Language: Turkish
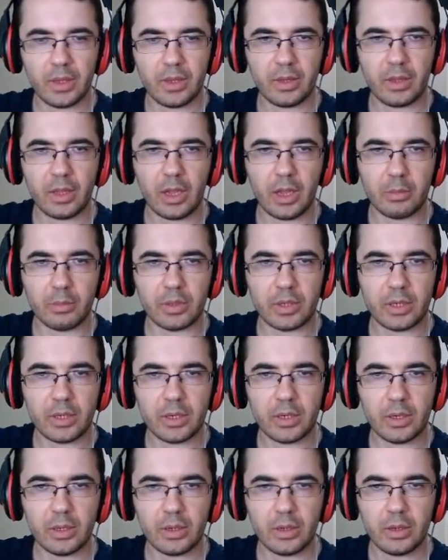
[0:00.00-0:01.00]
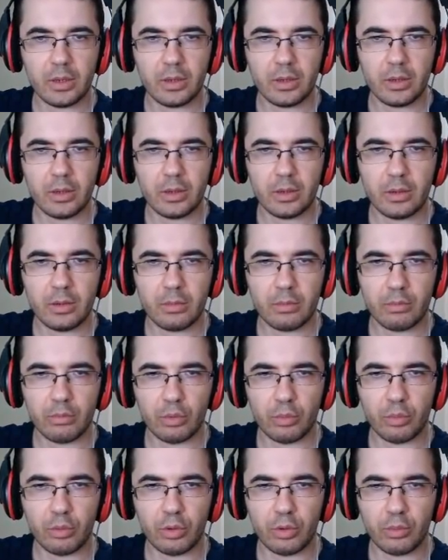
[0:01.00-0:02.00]
Tamamdır.
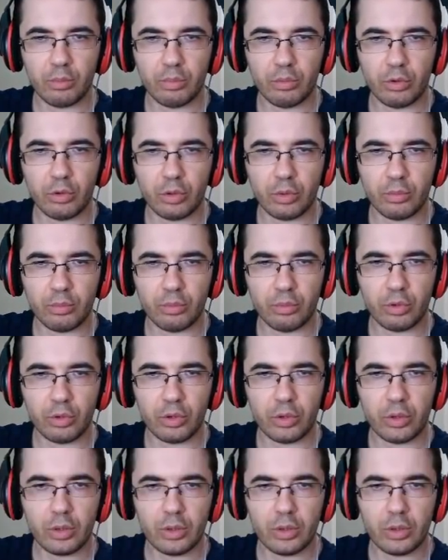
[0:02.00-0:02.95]
Bu bu bu bu.